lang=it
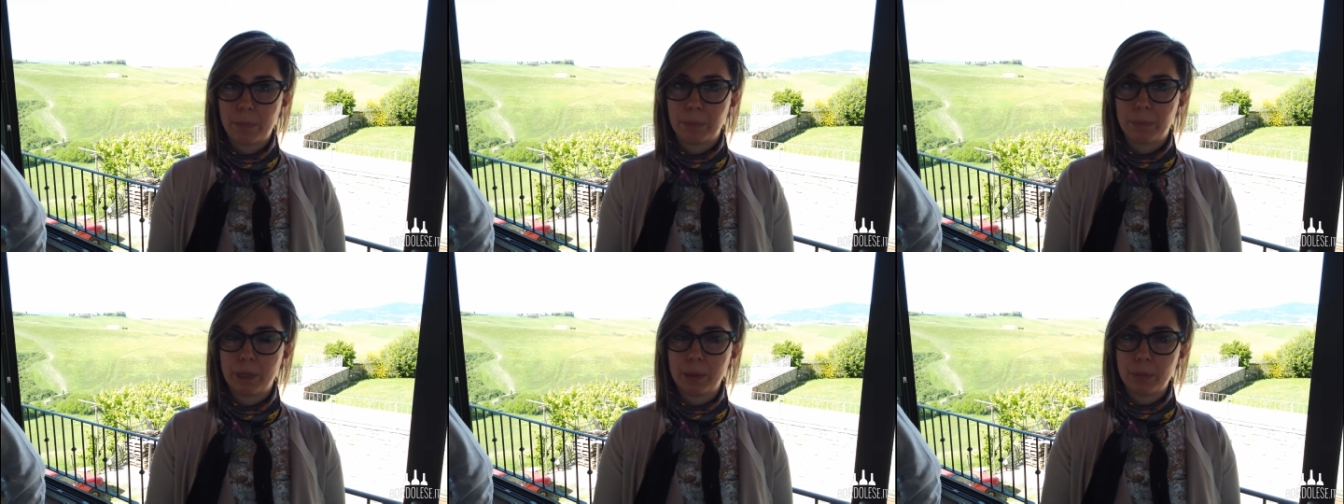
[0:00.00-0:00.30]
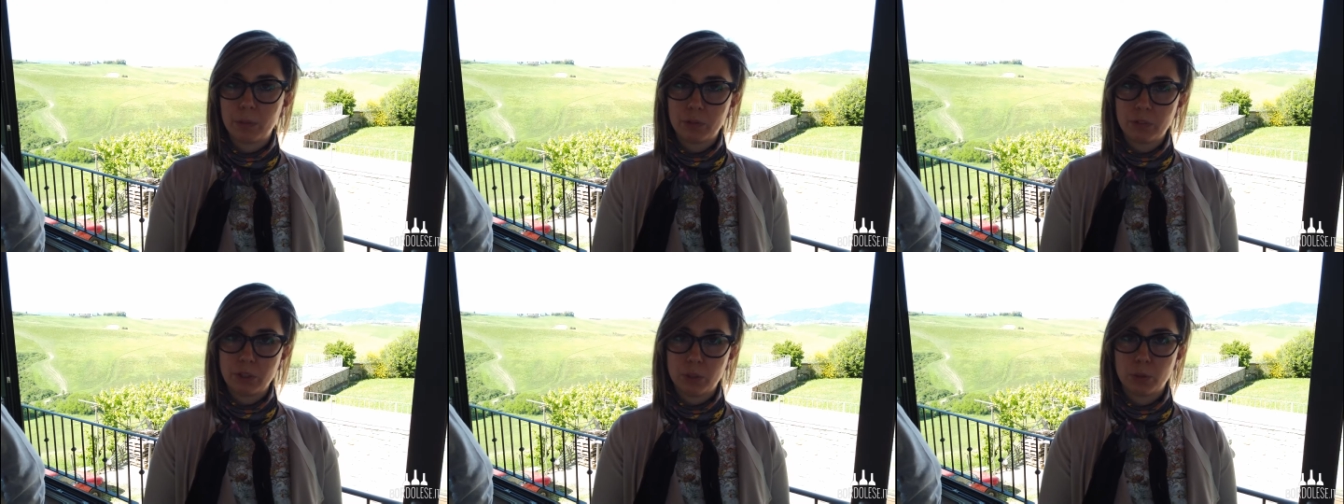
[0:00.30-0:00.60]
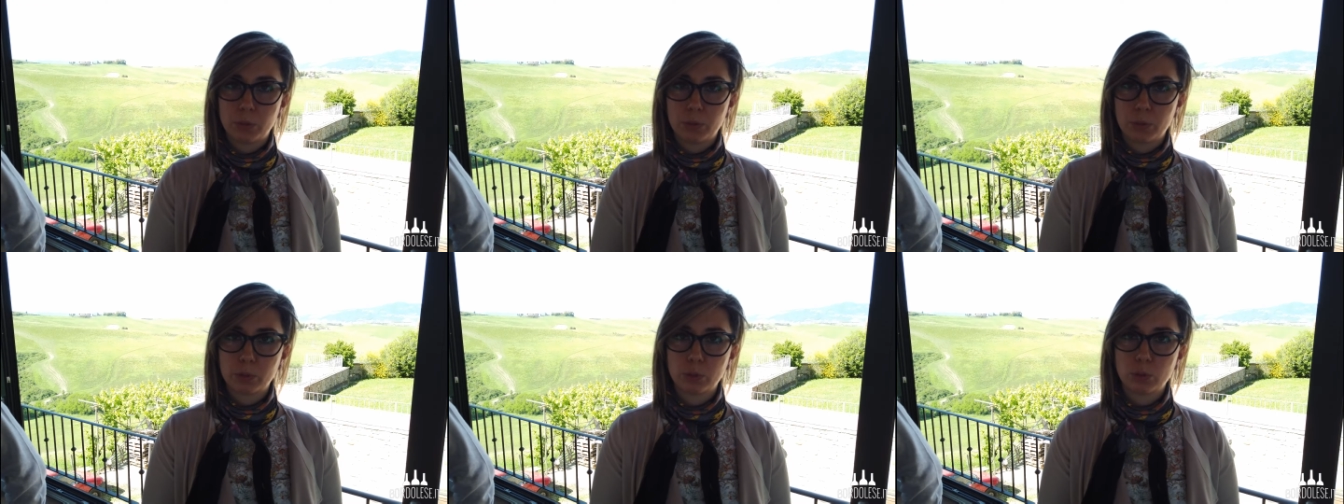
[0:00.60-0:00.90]
primo
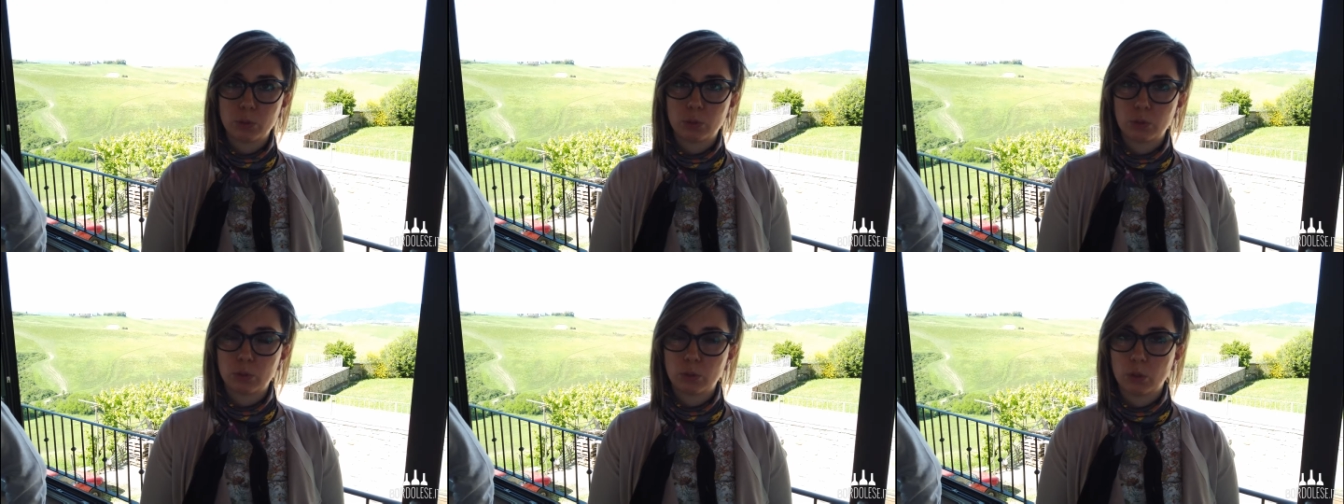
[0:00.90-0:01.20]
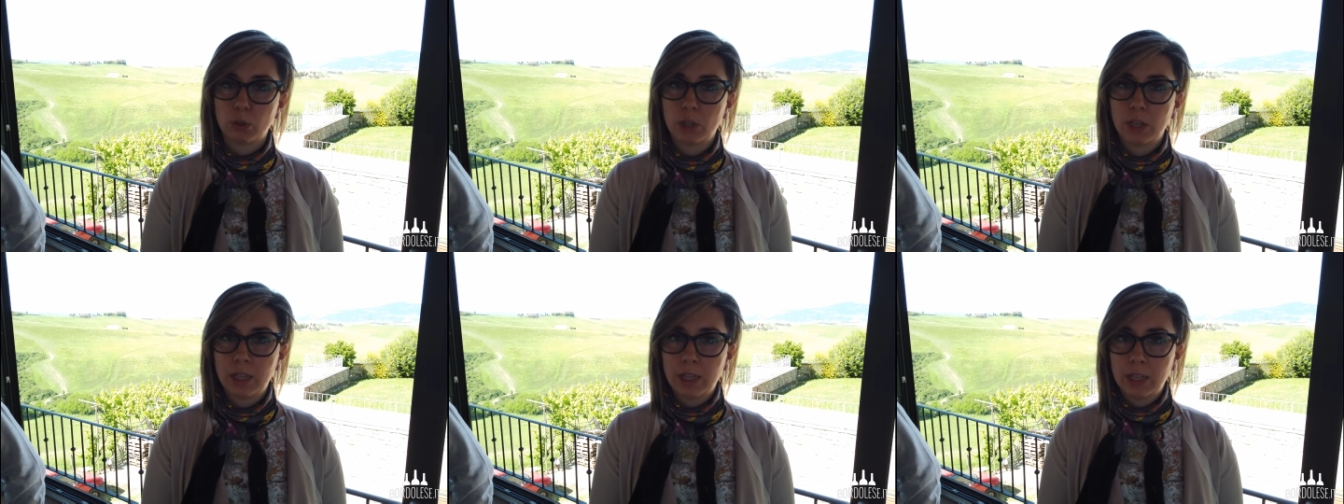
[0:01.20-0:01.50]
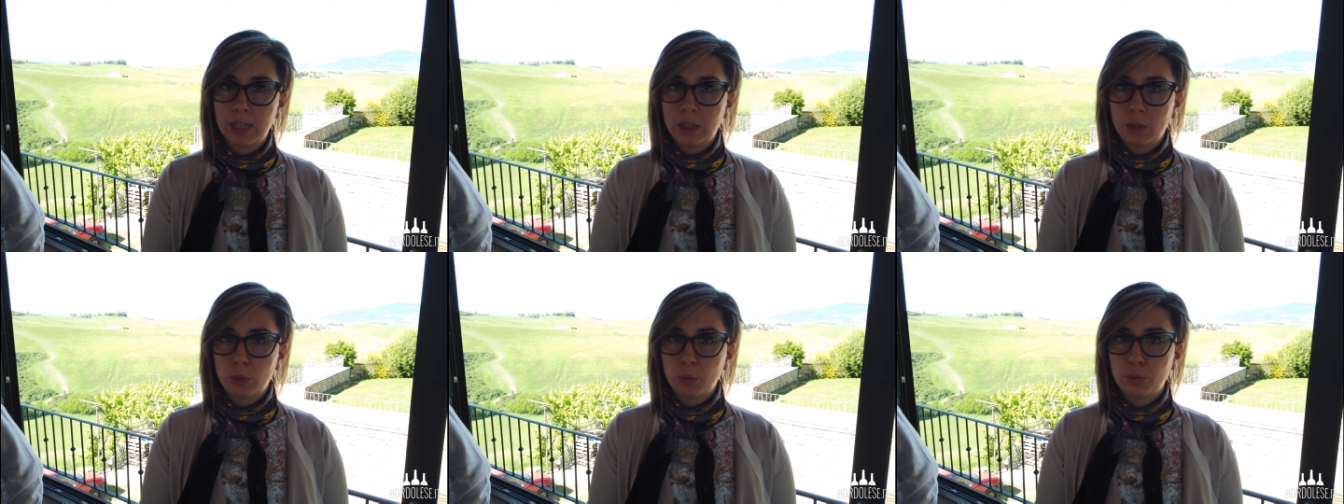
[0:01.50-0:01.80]
vino prodotto
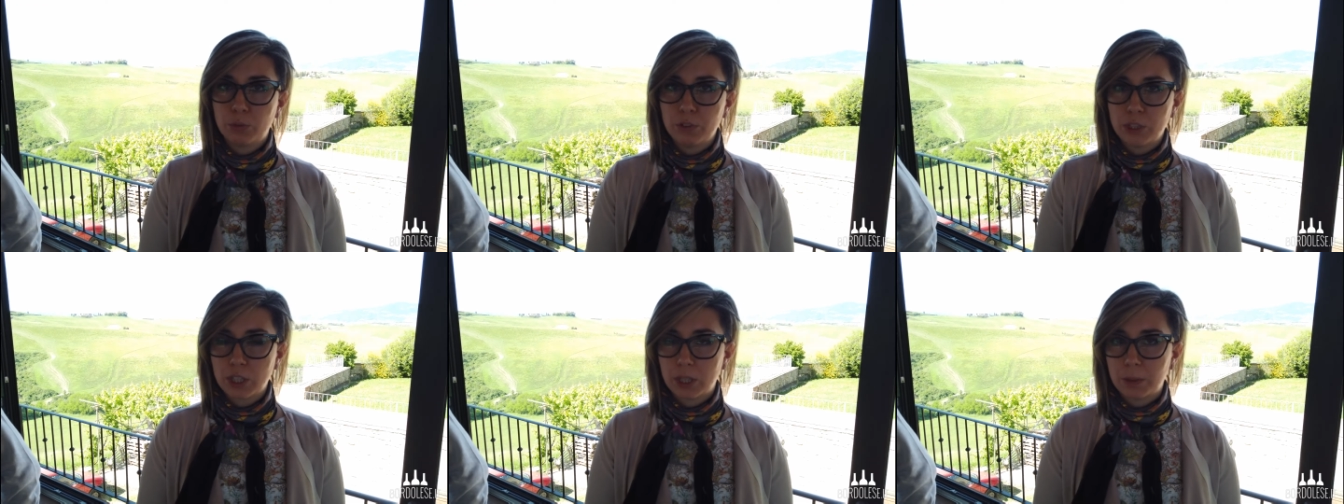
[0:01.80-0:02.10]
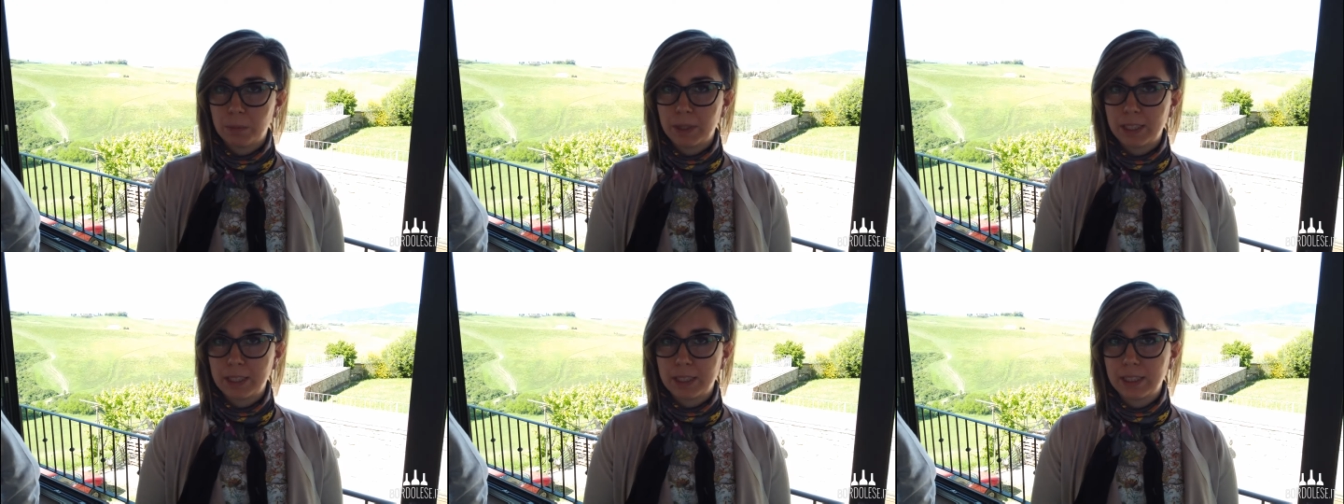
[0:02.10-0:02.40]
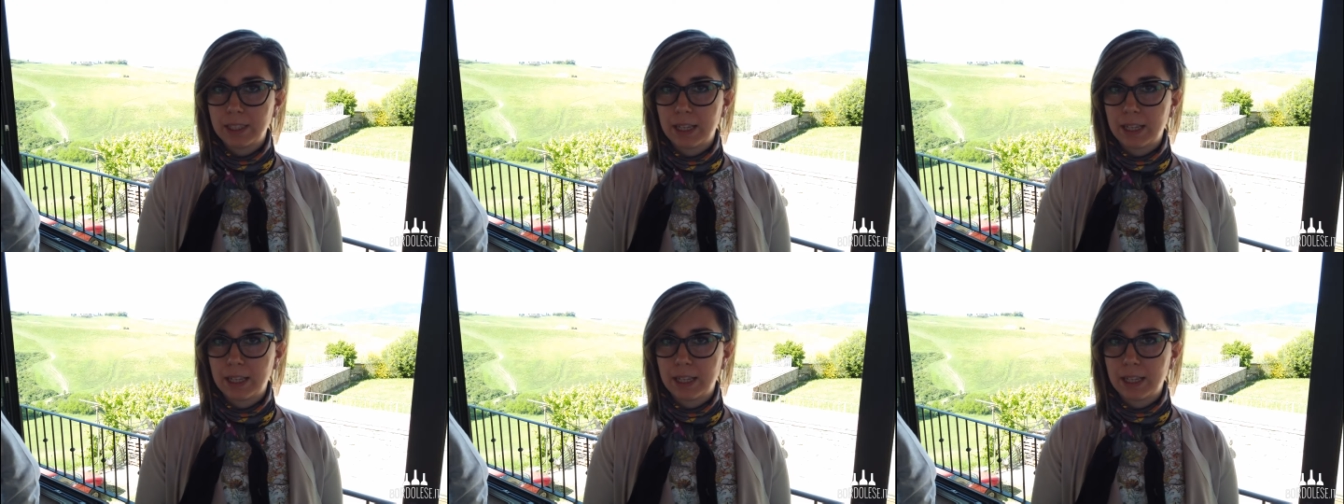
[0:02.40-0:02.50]
ufficialmente